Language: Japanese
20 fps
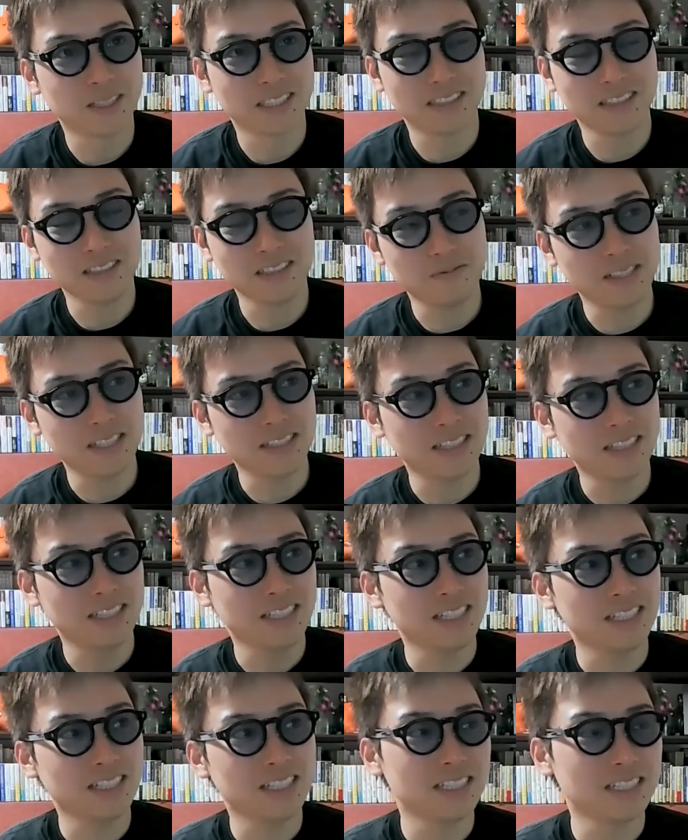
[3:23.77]
まあ
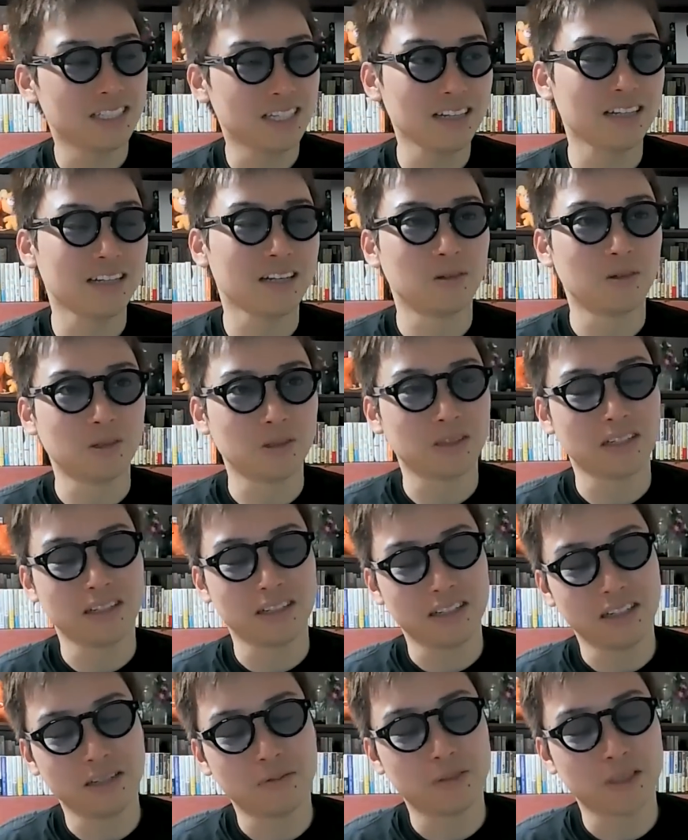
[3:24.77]
GPT-3.5 っていう
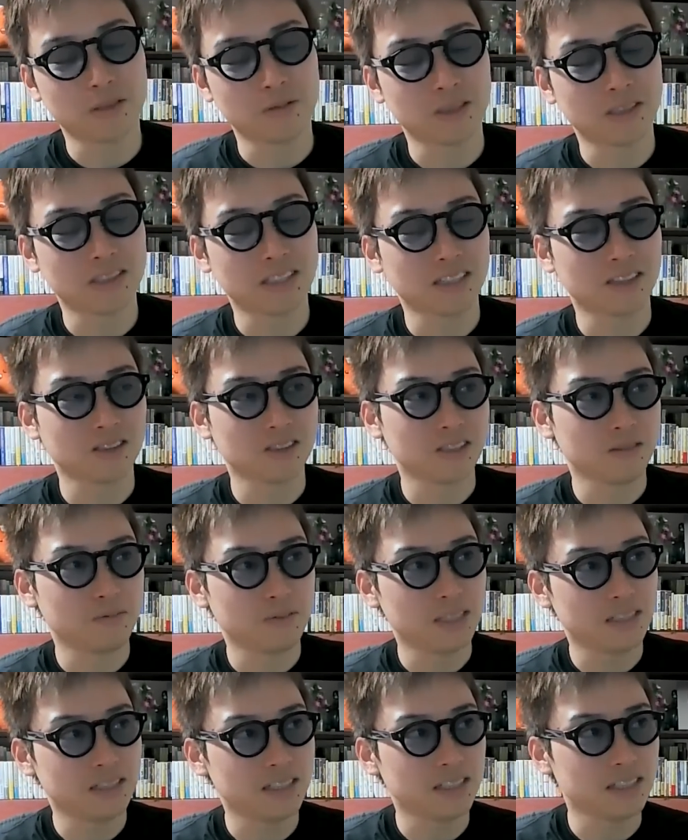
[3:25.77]
のがね、もともと
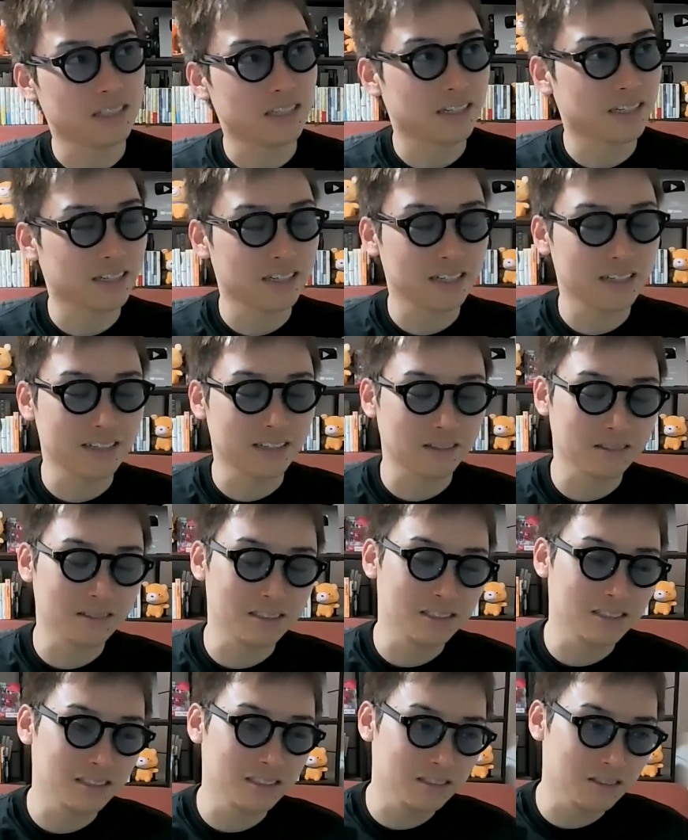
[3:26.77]
ChatGPT が出てきた
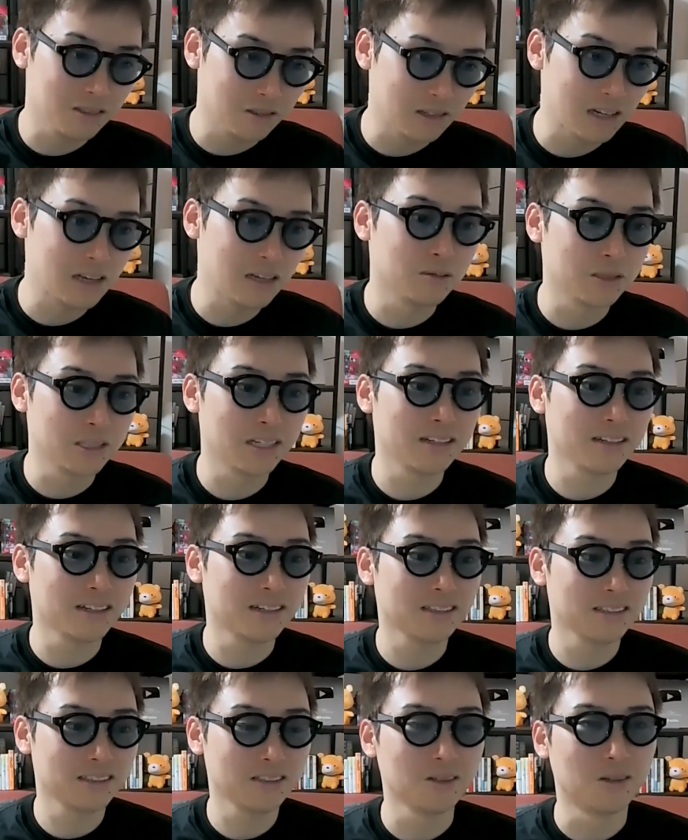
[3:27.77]
時の言語モデル
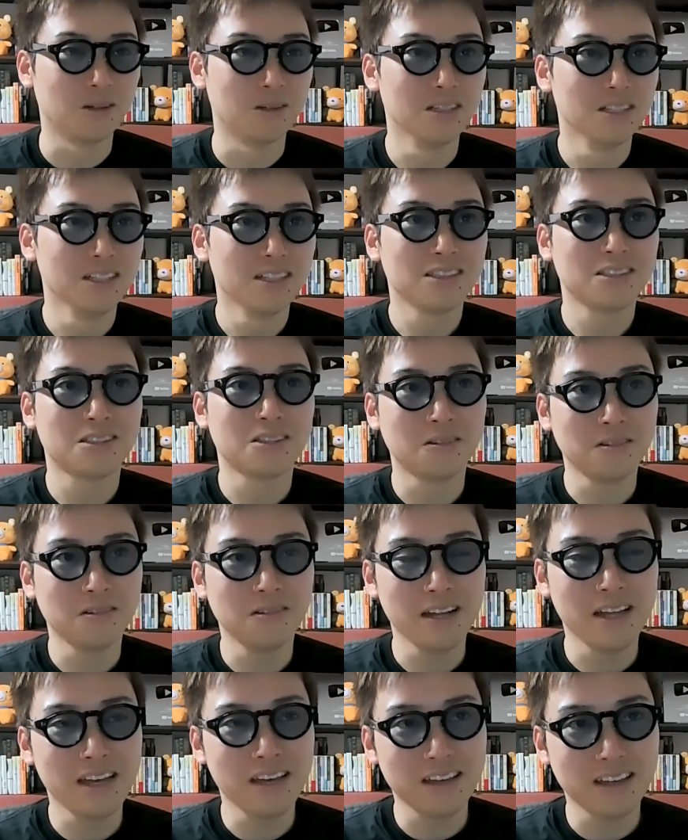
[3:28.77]
なんですけど、
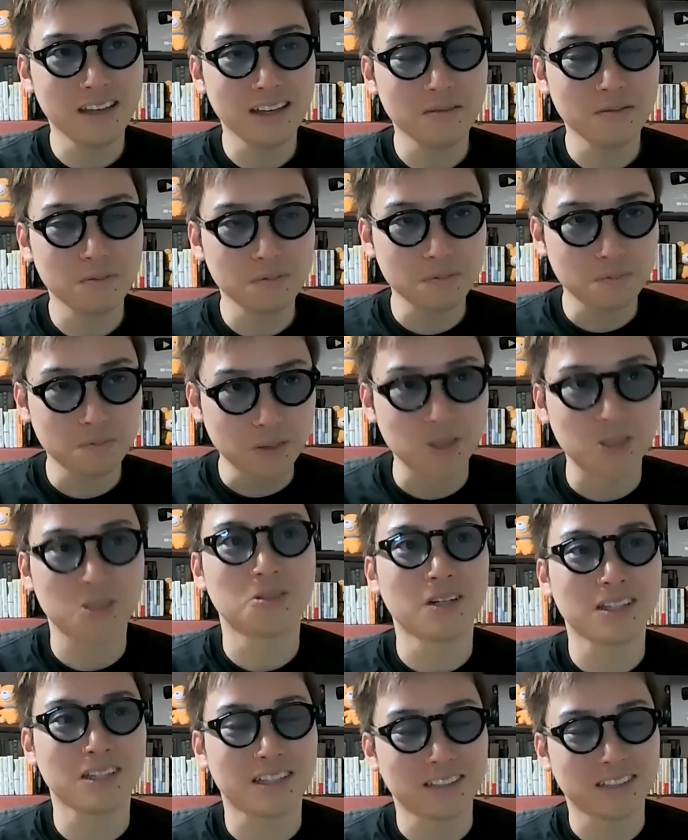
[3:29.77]
それも
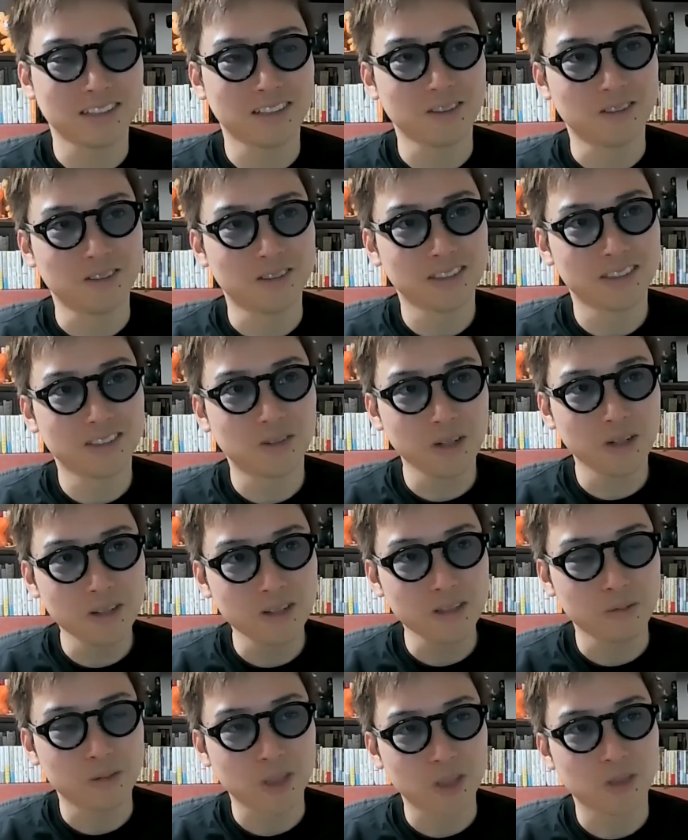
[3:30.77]
すごかったんですけど、それ
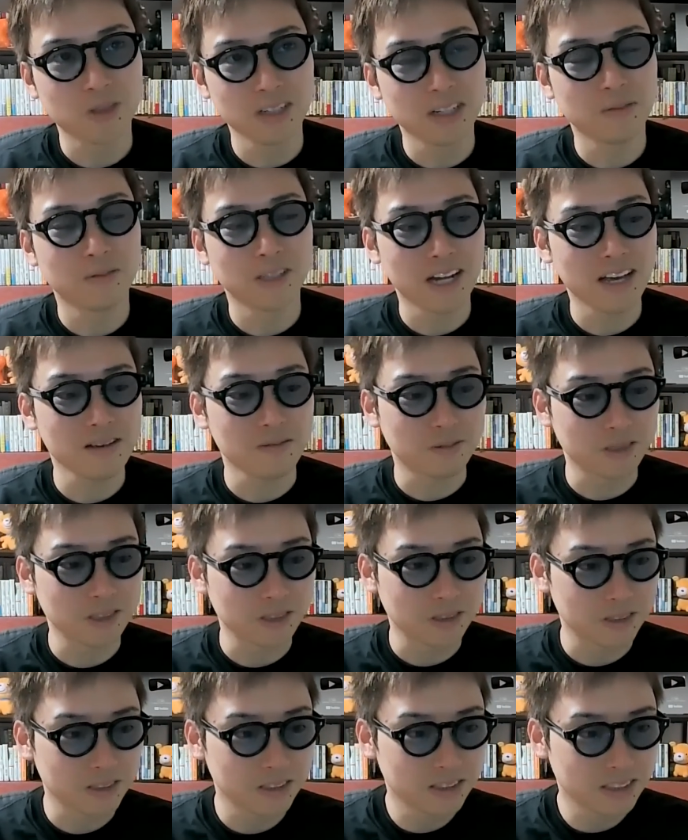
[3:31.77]
よりもとんでもないも
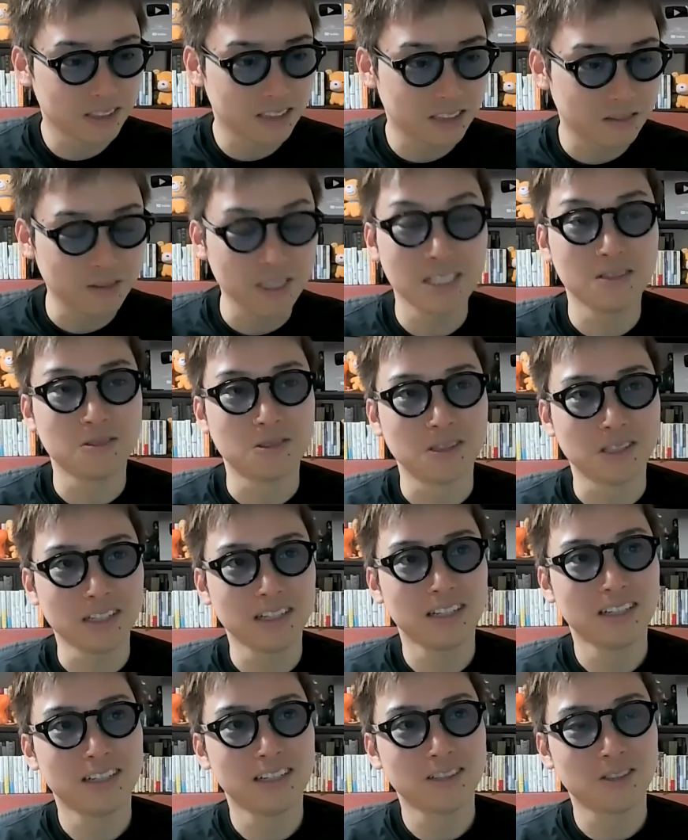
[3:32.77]
の、GPT-4 が
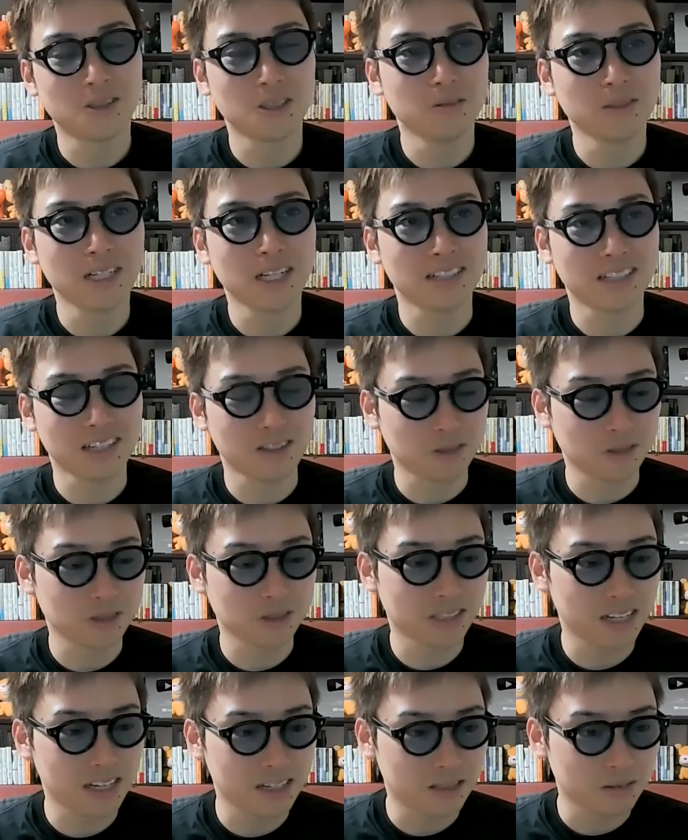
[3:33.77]
ね、とんでもない性能を
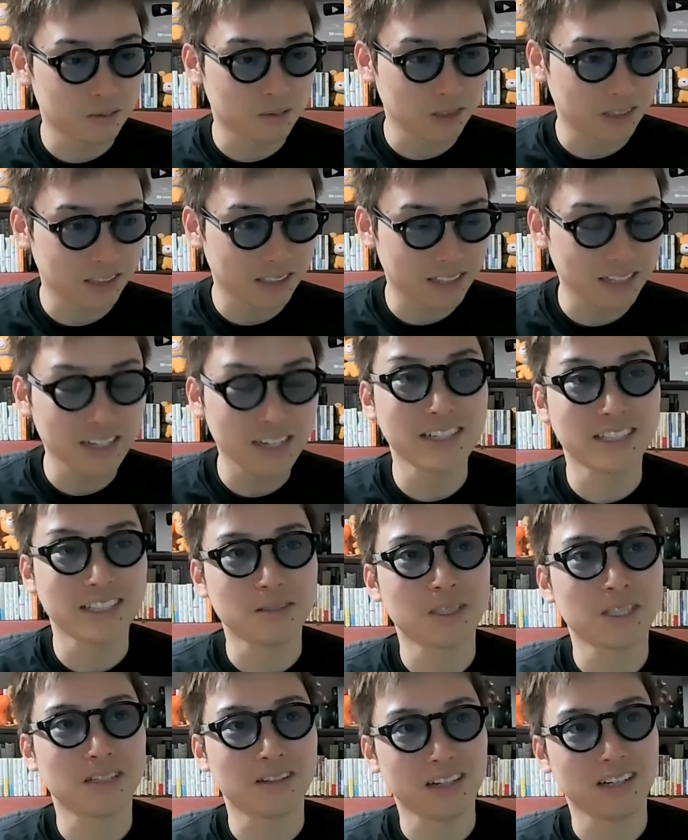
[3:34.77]
しているものが出てきて
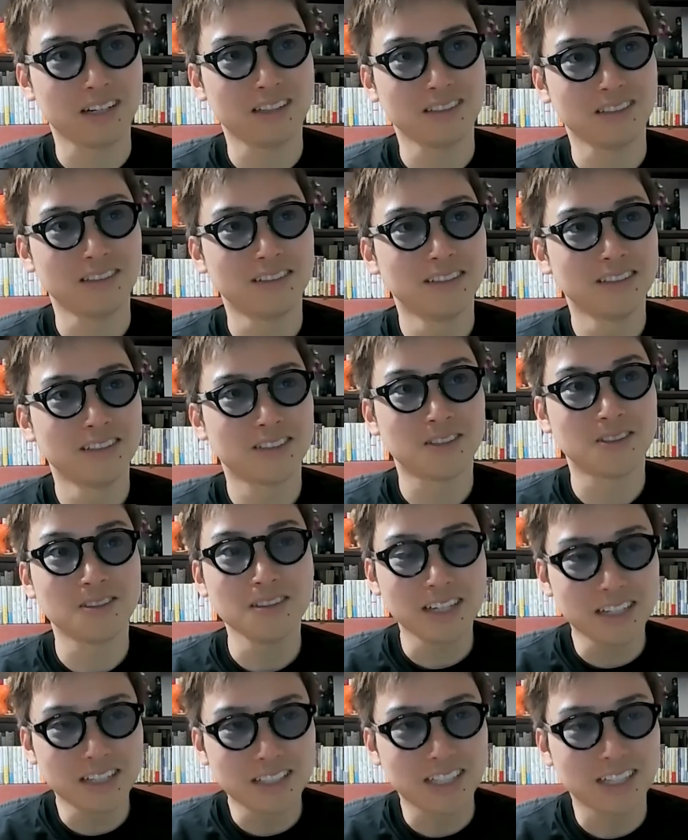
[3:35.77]
しまったわけですよ。そ
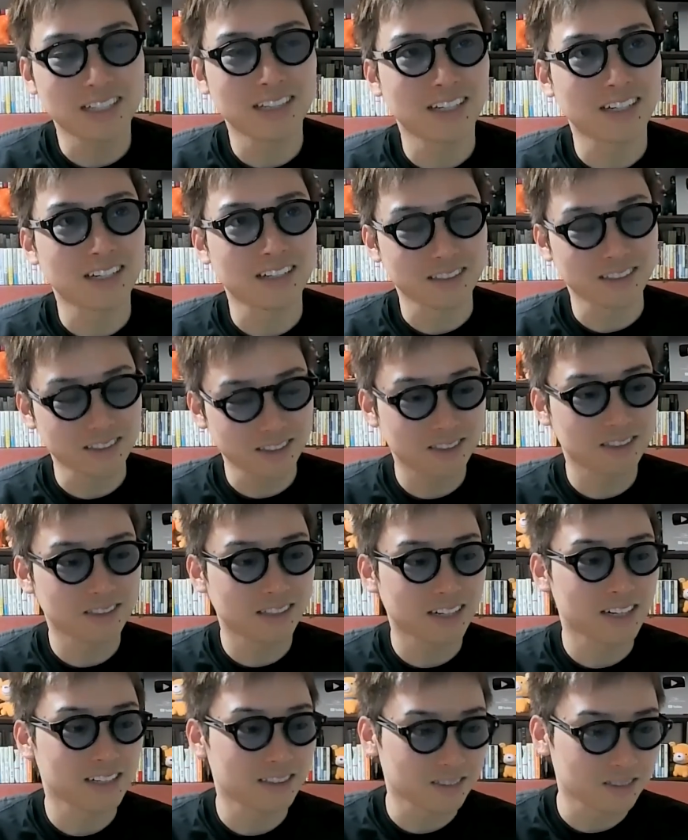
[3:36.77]
んなに時間経たず、
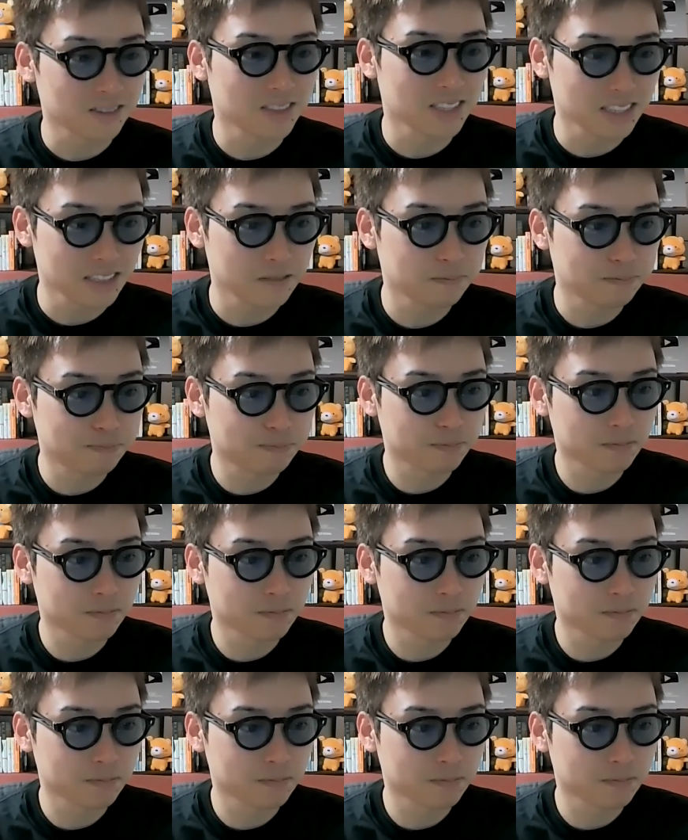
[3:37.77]
数ヶ月のうちに。